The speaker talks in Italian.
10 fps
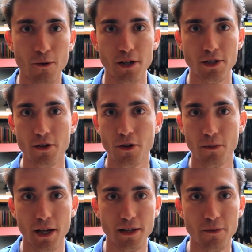quali sono i
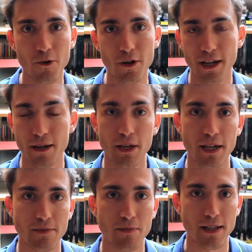miei timori e le
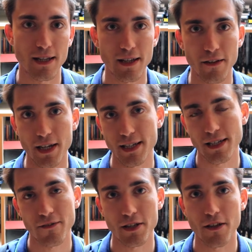mie aspettative e
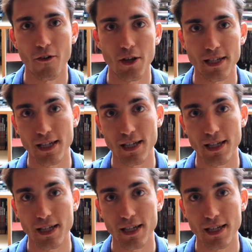se avete voglia